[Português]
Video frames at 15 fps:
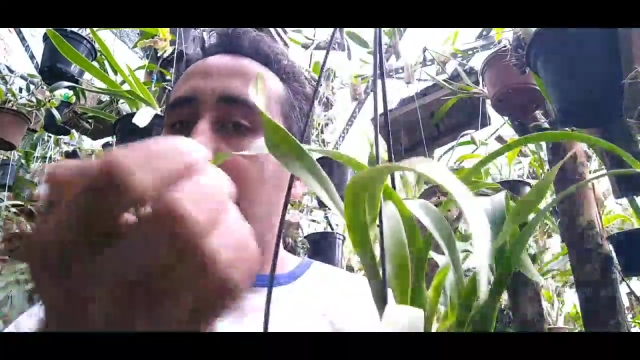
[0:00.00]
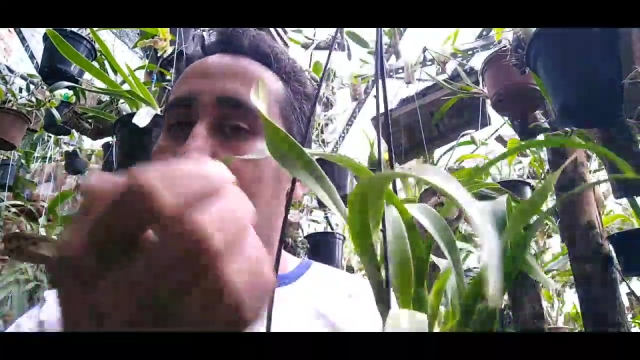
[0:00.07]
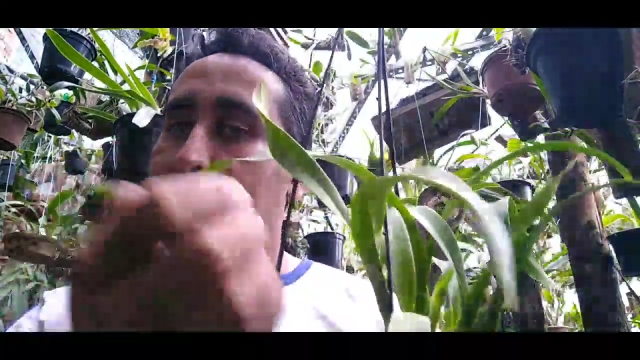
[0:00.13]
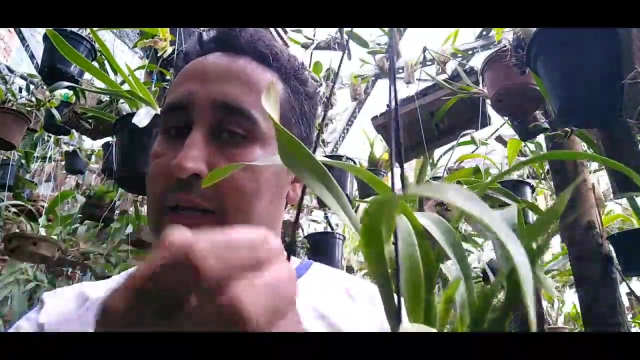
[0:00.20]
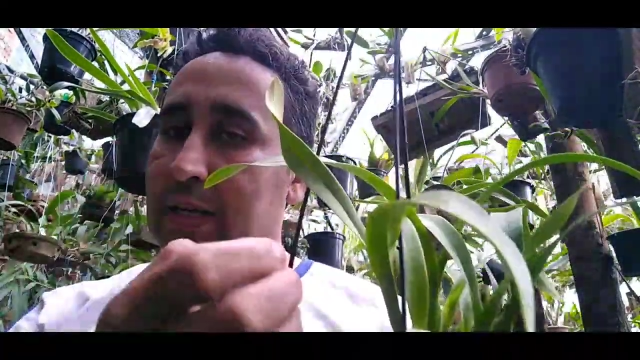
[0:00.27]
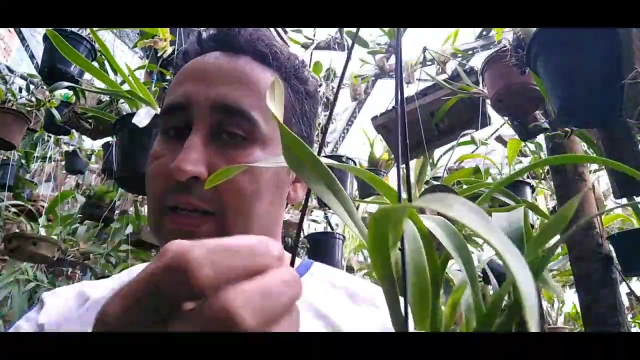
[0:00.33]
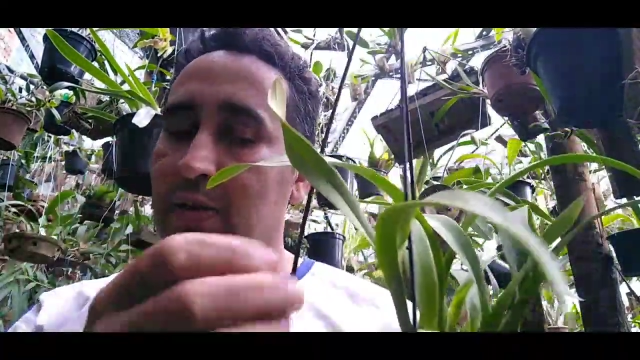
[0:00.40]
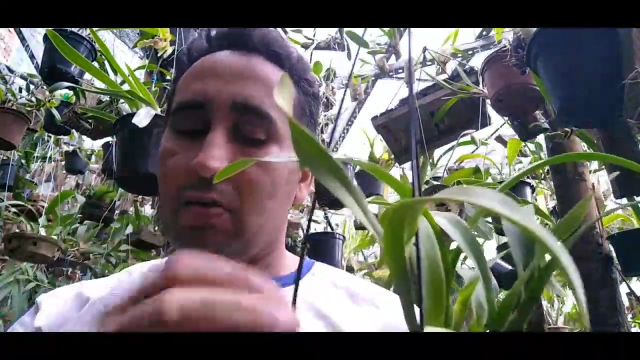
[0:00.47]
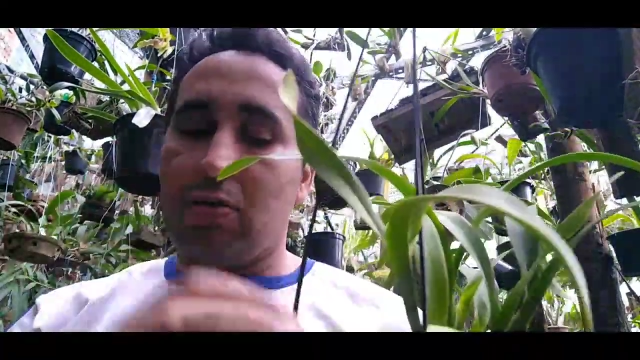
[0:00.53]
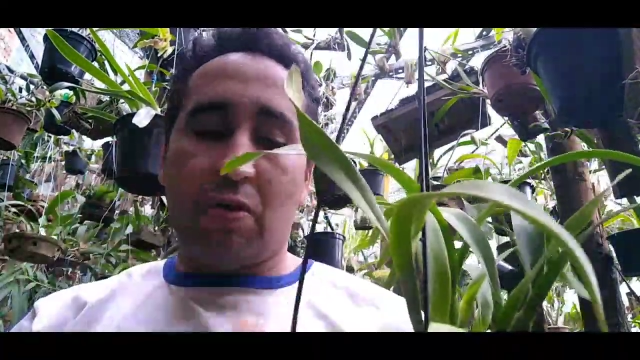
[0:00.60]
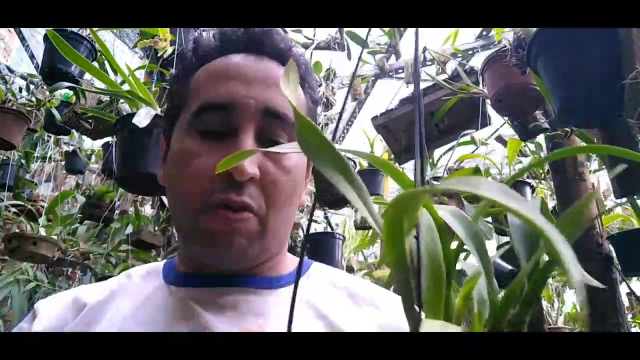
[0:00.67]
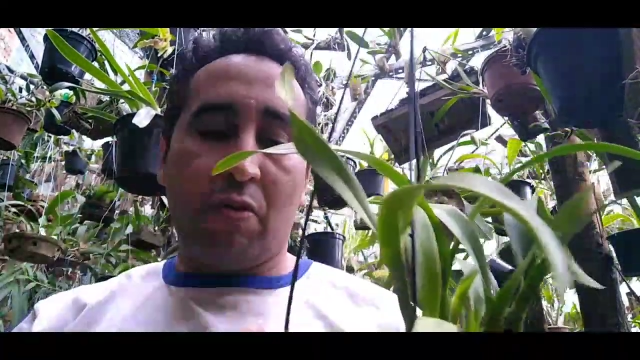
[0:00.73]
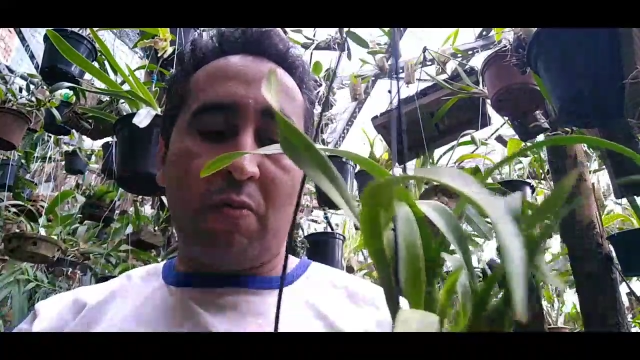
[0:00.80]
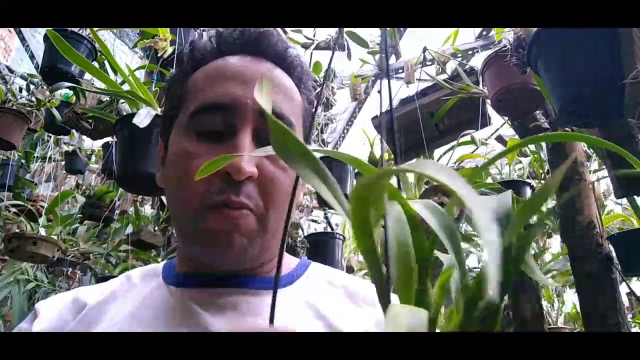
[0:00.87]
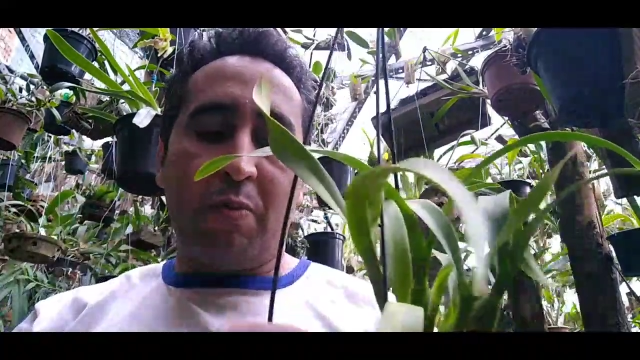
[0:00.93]
pega e
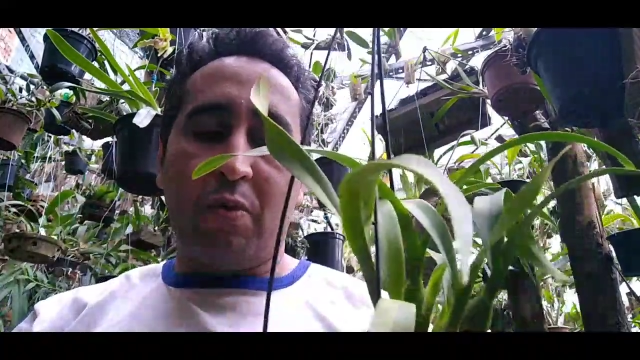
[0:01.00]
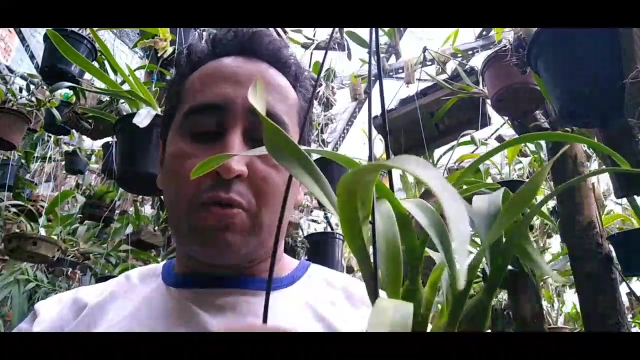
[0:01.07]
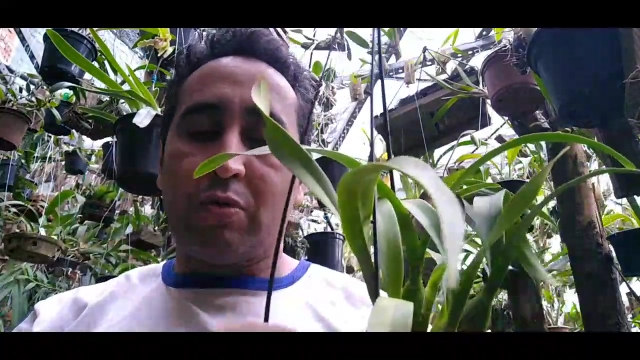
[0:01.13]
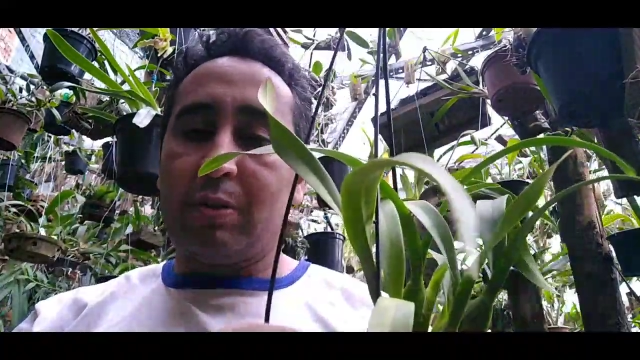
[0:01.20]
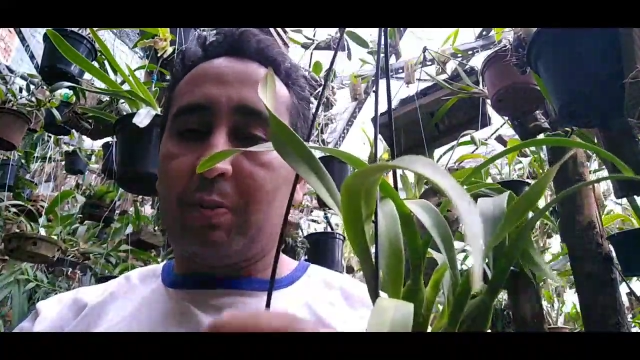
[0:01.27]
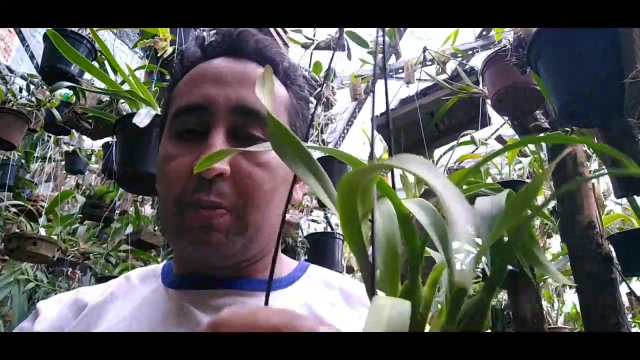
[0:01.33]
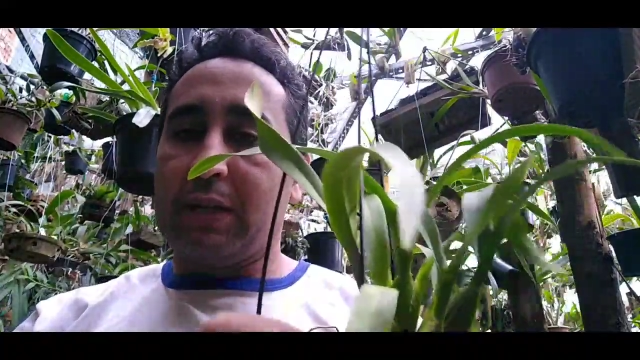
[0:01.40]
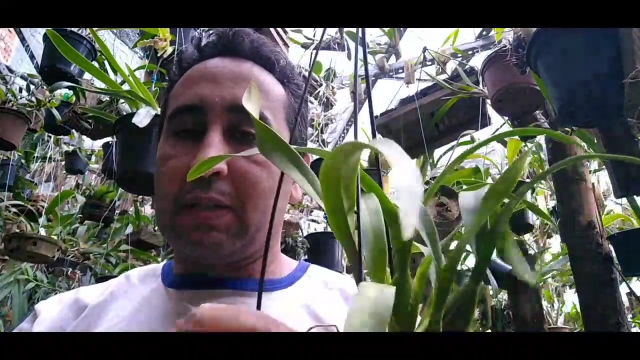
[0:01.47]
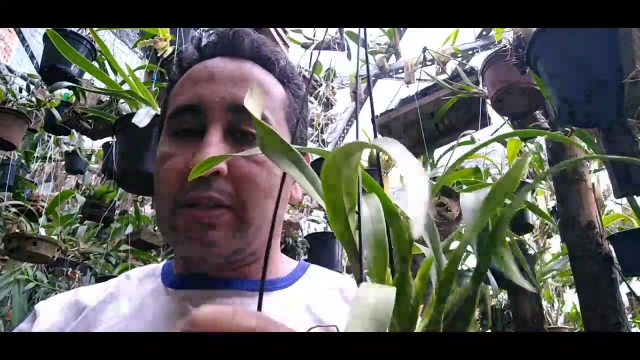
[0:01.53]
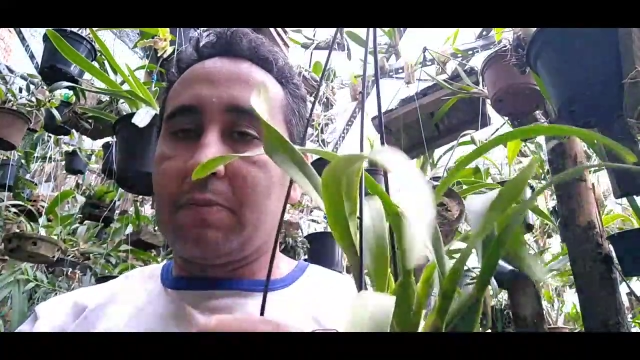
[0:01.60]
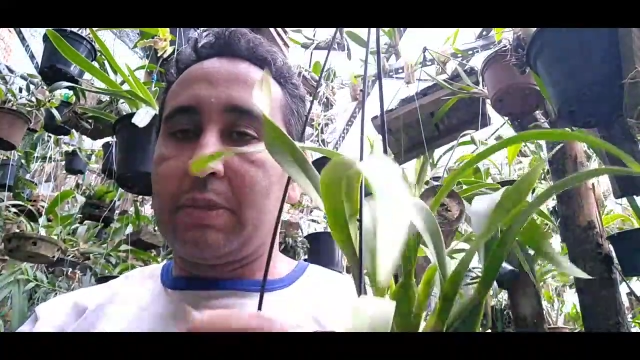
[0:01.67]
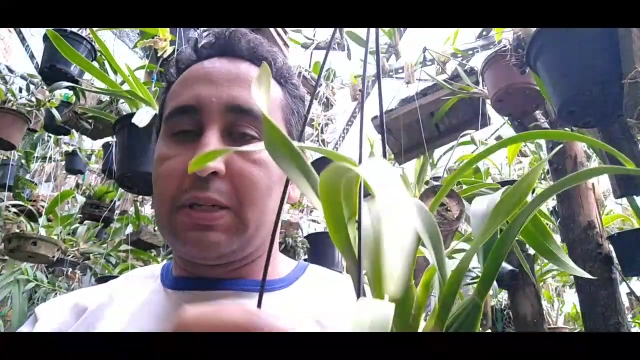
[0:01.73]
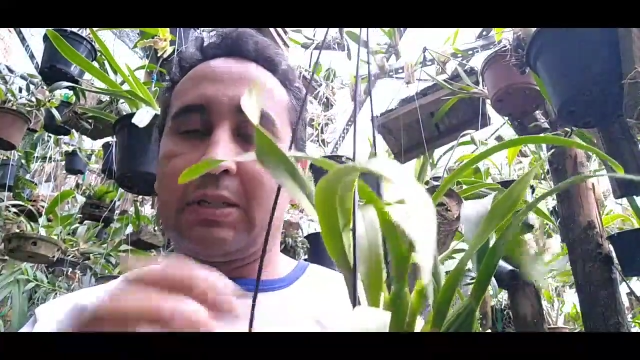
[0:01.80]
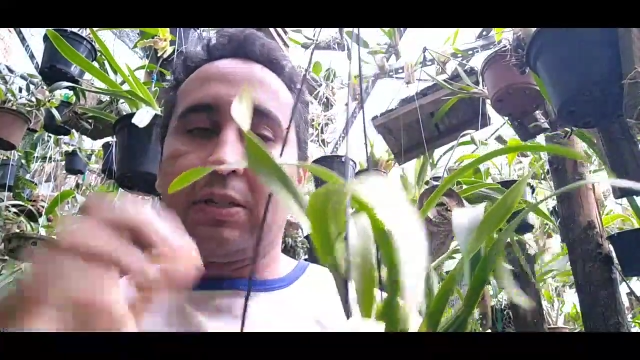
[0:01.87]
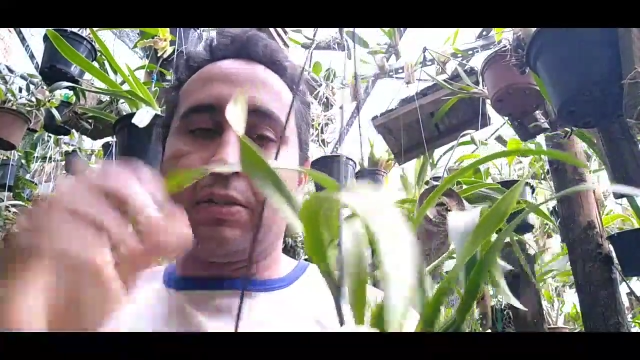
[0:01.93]
coloca um pouco de pedra
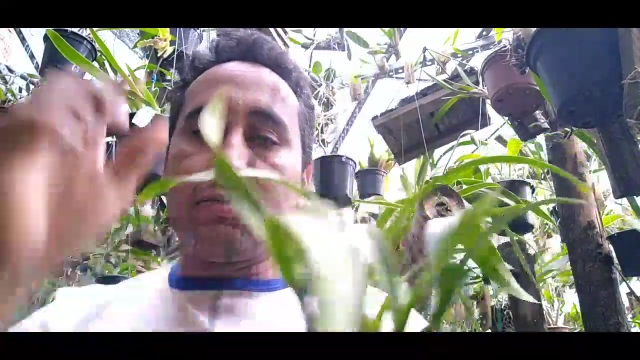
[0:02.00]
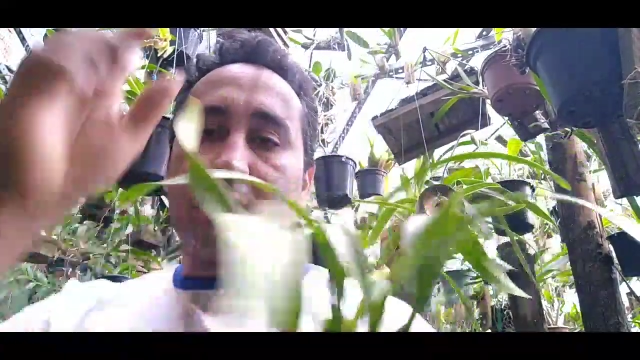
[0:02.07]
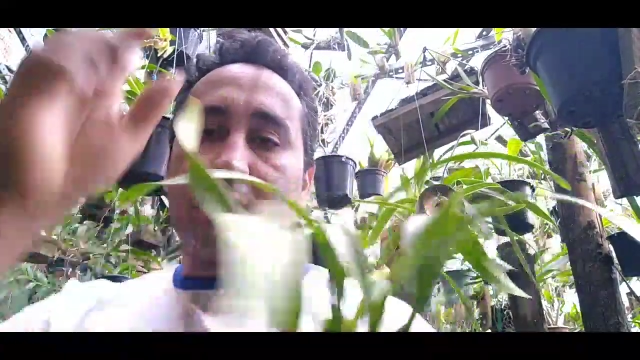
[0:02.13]
brita